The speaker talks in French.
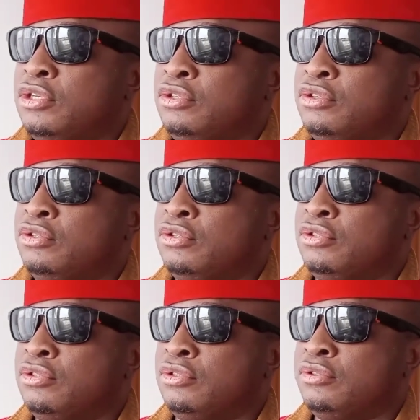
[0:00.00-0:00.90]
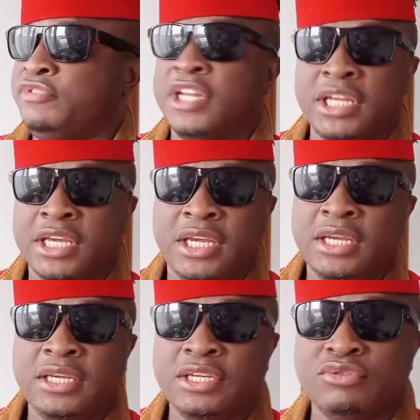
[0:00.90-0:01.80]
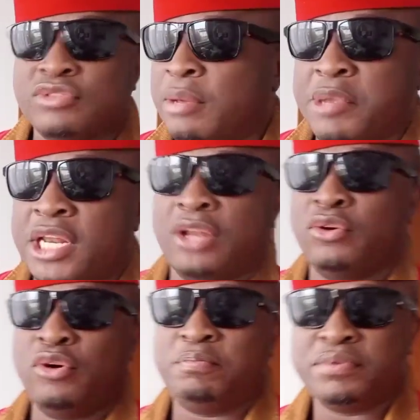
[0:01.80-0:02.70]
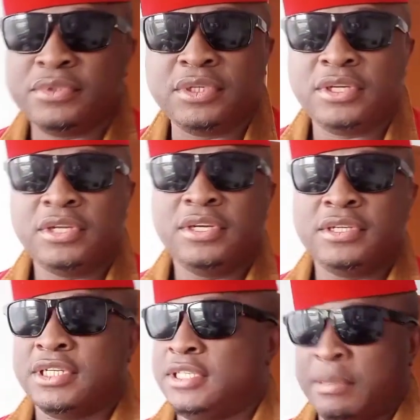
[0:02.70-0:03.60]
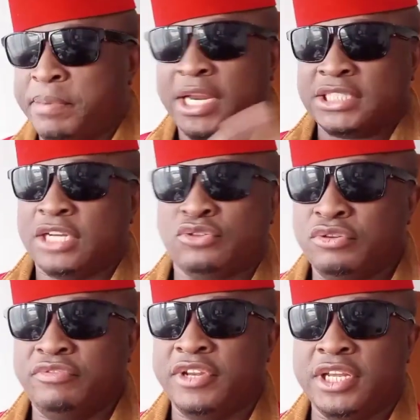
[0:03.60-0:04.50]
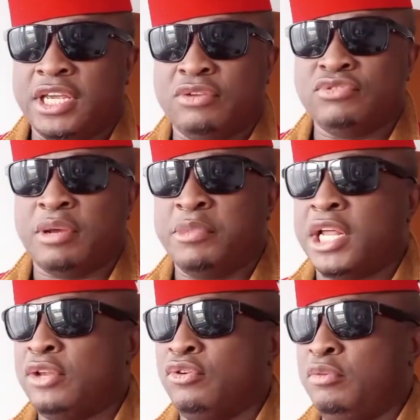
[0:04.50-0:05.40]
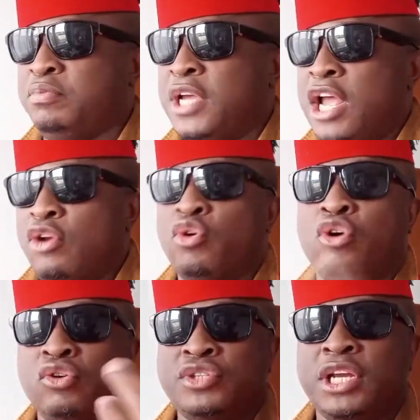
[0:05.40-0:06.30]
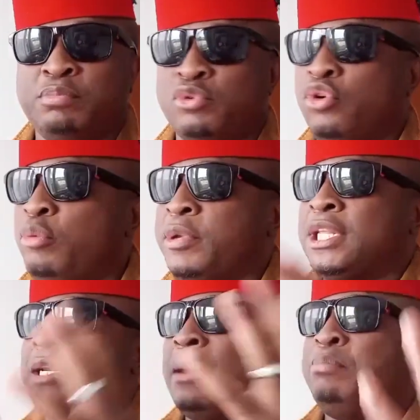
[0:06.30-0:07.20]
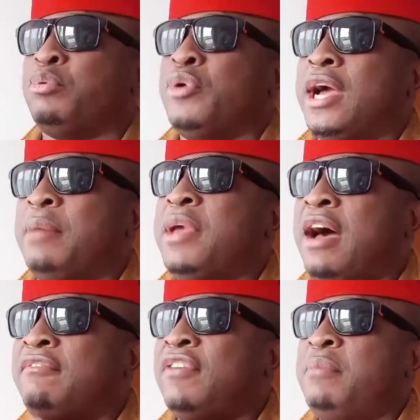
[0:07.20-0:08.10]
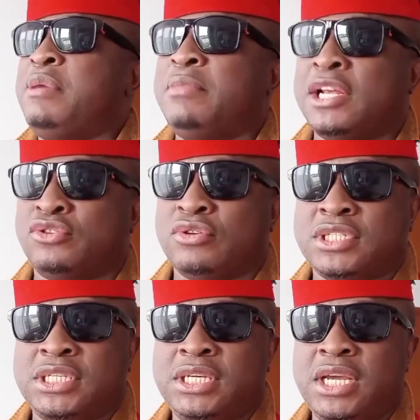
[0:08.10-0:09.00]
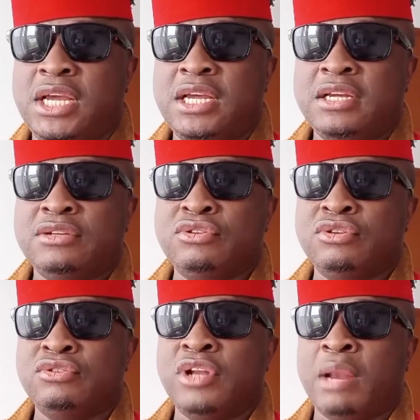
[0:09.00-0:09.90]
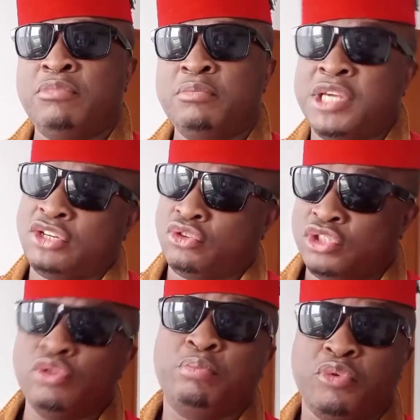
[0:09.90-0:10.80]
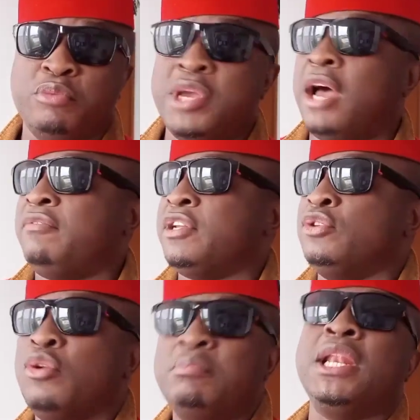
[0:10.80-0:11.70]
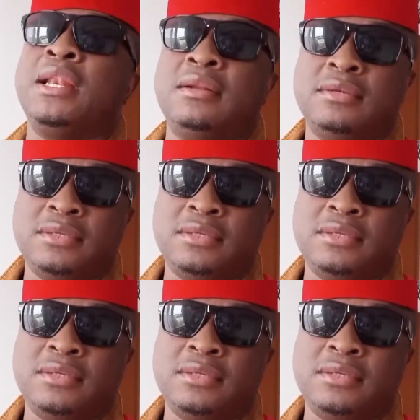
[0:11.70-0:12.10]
de qui nous amenait en Europe. Ce n'était pas la chanson de Flinguer qui nous amenait en Europe. Le concert pour l'Europe était déjà programmé avant même la sortie de, l'album qui est sorti le 1er avril 2000.